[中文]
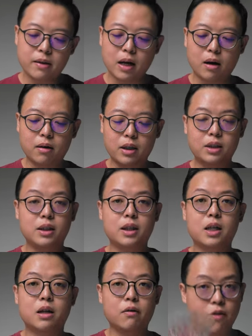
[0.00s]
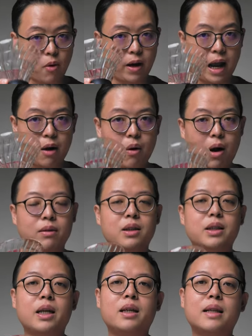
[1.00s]
然后以及一个风味开关，
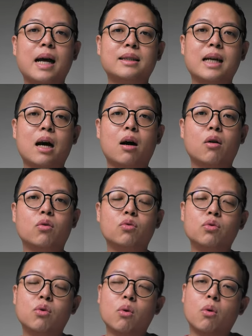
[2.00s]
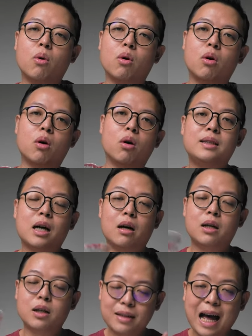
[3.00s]
建议大家哈、哦，如果想要
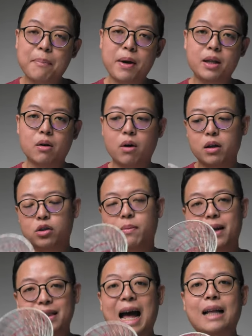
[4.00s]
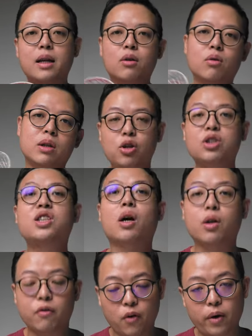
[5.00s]
喝大杯的话呢，就买大。那如果只有
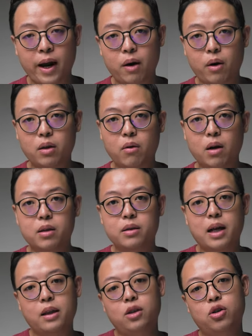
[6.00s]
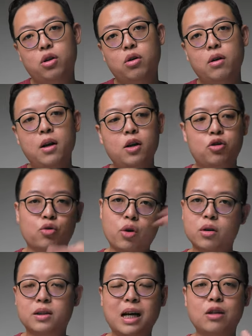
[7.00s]
小的风味开关的话呢，那你就所
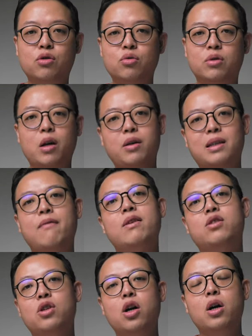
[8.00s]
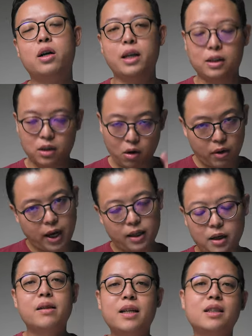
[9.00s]
有的参数乘以三分之二也是 OK
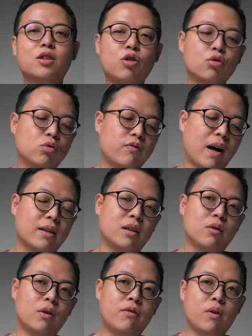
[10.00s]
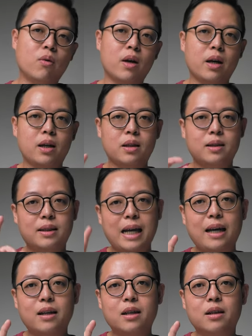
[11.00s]
的。那这个冲煮法呢，会分为
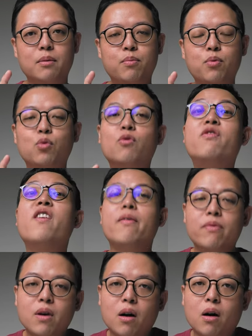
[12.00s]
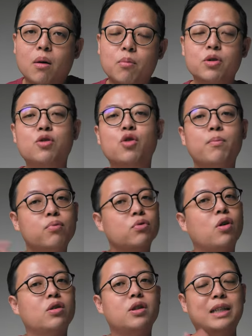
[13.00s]
三个部分哈、哦，不是说步
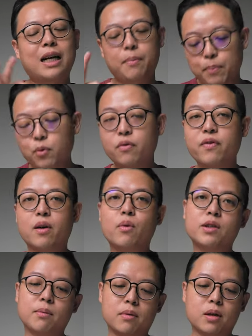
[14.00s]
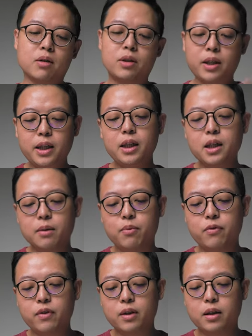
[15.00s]
骤，是三个部分。为什么呢？第一个
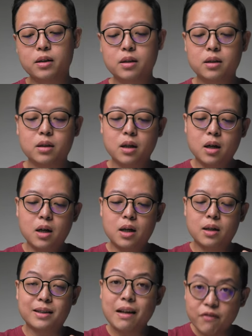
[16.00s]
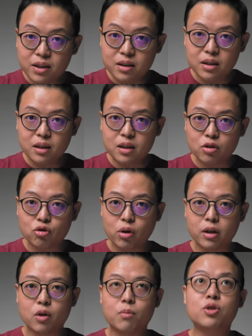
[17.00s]
部分呢是呃三分之一的
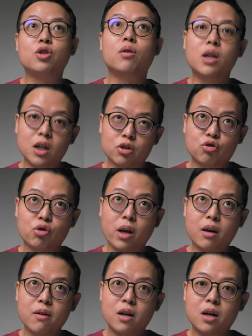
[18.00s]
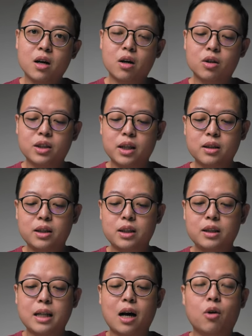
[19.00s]
水呢，我们使用热水哦，先
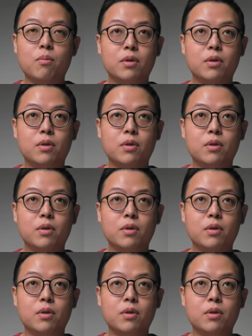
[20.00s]
进到我